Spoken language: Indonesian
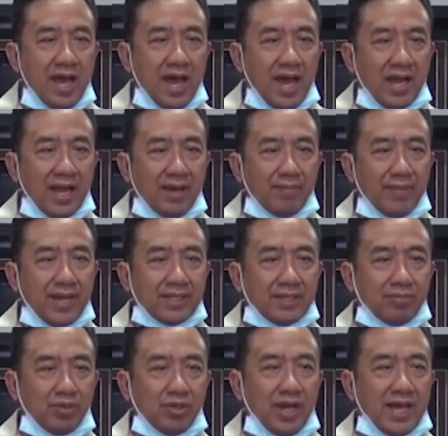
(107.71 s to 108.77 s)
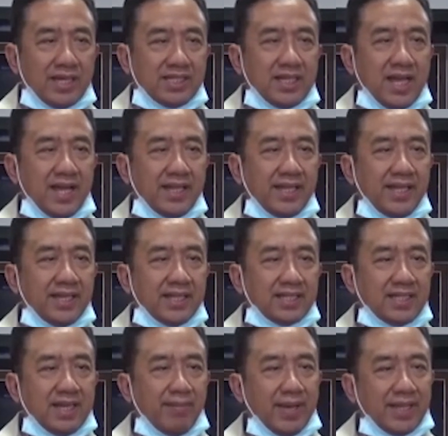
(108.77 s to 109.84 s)
Alamat Bulaksari,
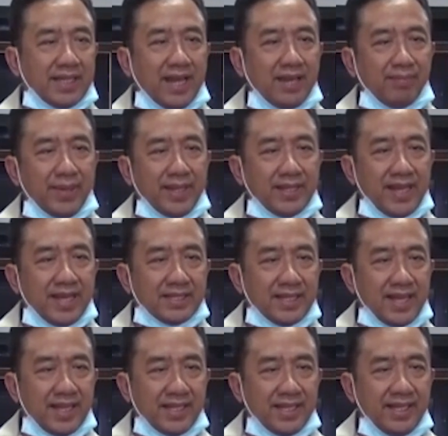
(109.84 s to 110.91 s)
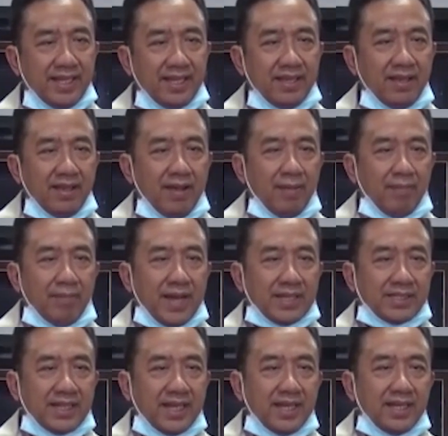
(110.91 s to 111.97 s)
Kecamatan Sari,
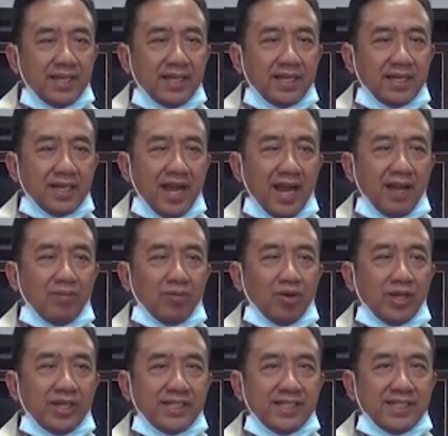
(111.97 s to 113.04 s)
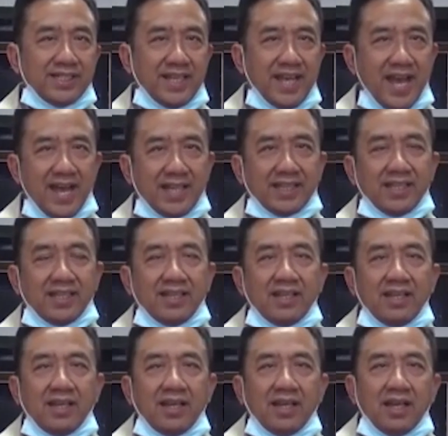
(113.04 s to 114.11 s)
Pasien dalam kondisi sehat.
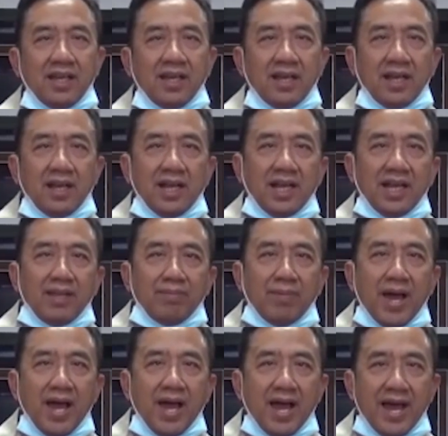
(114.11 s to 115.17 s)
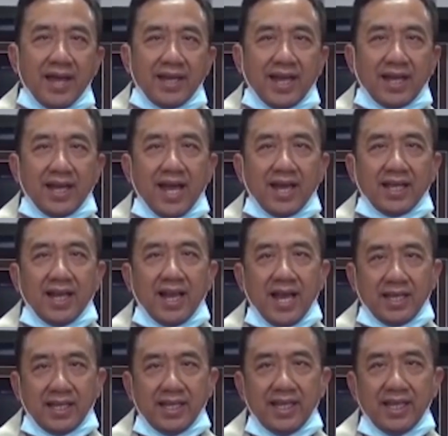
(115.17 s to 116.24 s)
5 anak
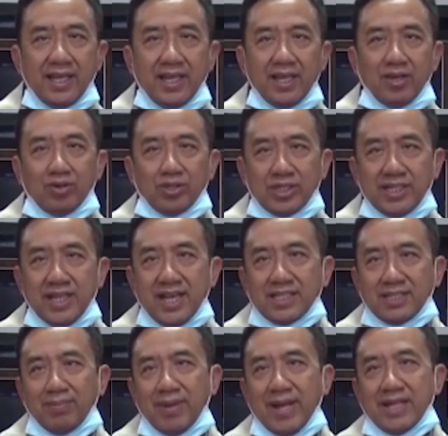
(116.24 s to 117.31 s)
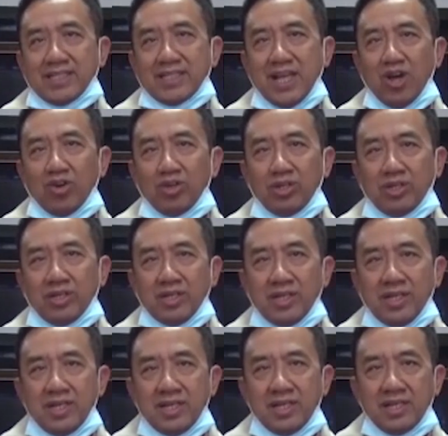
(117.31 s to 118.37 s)
laki-laki usia 11 tahun.
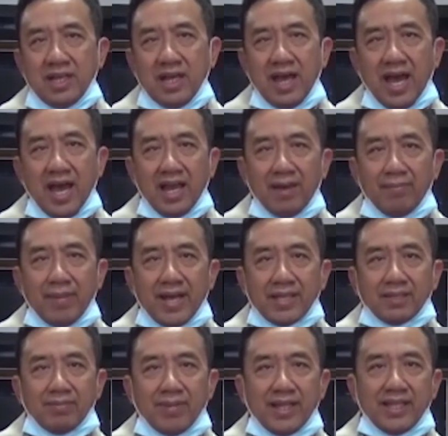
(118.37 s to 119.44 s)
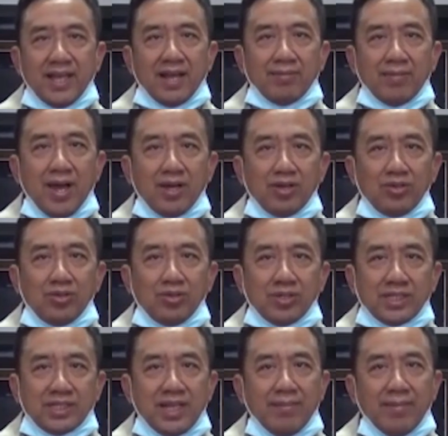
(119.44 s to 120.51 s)
Alamat Bantar Mangu,
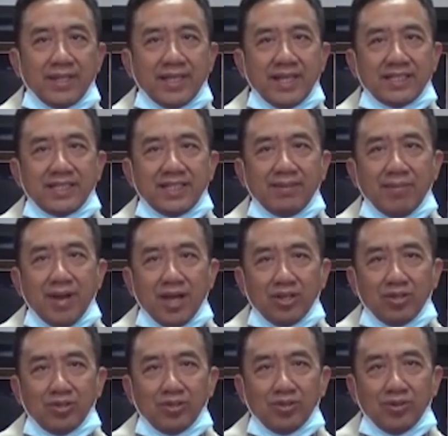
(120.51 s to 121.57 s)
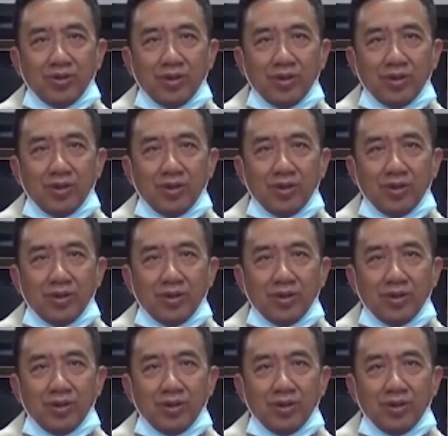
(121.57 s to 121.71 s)
Kecamatan Cimanggu.